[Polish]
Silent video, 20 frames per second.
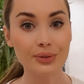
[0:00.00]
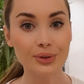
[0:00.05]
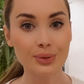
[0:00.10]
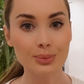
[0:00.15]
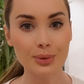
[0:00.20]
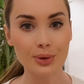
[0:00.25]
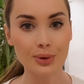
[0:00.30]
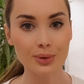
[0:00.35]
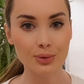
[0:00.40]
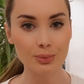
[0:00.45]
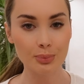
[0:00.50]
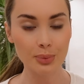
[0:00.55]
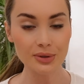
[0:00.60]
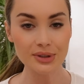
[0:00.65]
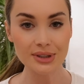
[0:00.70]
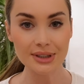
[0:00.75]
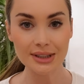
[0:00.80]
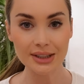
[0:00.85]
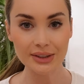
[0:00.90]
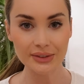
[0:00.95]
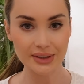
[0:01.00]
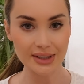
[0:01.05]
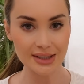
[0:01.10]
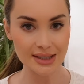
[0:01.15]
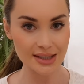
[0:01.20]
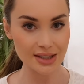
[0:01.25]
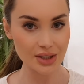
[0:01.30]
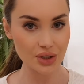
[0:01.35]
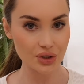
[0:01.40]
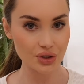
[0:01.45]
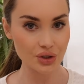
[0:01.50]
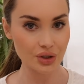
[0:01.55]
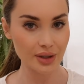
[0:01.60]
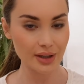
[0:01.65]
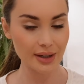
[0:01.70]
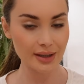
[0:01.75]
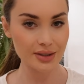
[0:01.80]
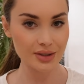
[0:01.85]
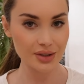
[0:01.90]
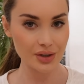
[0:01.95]
w tym roku pozytywnie
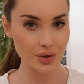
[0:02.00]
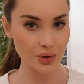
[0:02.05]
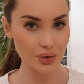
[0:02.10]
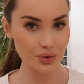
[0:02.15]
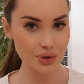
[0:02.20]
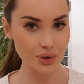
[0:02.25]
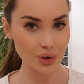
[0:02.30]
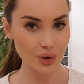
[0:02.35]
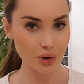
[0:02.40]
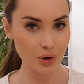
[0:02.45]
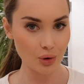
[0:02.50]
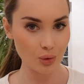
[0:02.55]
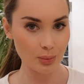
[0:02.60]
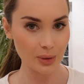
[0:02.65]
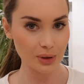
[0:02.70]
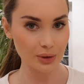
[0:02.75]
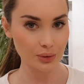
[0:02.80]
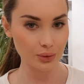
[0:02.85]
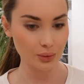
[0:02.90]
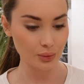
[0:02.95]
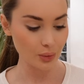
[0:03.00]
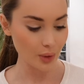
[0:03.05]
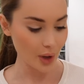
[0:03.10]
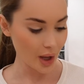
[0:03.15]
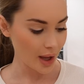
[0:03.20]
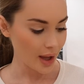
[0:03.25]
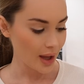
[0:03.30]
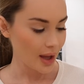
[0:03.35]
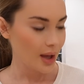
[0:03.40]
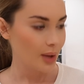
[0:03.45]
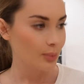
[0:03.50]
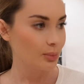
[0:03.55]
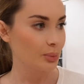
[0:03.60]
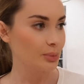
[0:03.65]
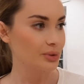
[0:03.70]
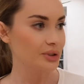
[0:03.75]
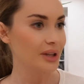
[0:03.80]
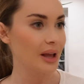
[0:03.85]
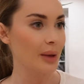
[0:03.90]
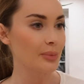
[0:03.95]
zaskoczona, jeżeli chodzi o Home and You, bo
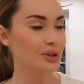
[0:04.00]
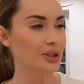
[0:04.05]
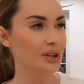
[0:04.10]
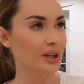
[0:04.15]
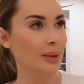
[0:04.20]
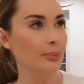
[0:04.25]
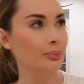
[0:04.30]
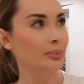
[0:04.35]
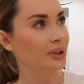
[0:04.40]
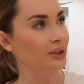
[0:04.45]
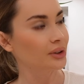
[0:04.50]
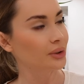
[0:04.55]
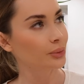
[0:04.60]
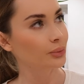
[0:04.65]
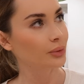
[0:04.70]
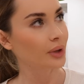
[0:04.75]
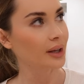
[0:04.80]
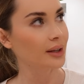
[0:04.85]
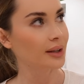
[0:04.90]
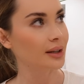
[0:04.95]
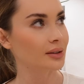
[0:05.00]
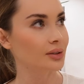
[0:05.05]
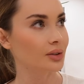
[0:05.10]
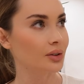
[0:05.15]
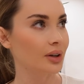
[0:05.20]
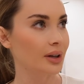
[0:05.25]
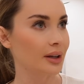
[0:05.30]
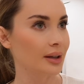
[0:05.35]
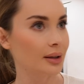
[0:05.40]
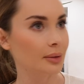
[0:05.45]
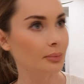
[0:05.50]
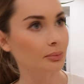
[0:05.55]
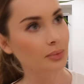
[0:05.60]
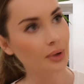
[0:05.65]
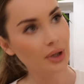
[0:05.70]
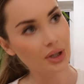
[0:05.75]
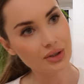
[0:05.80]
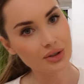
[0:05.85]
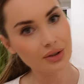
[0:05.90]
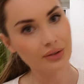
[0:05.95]
myślałam, że tam będą takie trochę
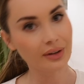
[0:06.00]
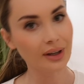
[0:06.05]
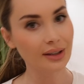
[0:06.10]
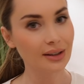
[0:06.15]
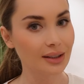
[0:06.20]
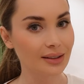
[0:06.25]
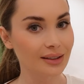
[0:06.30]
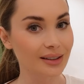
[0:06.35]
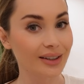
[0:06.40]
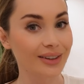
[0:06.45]
kiczowate te